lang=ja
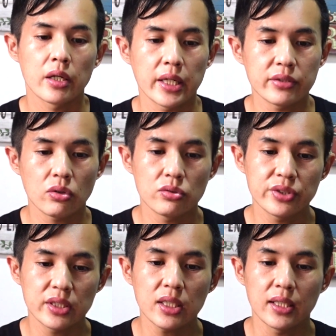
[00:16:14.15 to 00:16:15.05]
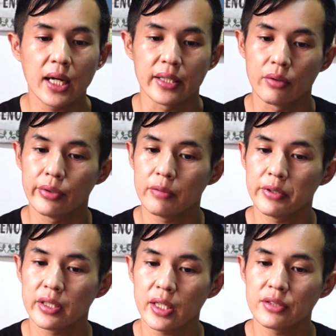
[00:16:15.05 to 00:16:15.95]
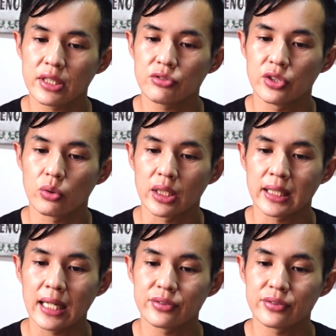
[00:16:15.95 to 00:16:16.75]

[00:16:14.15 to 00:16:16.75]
ケソンシティ内でフィリピン警察によって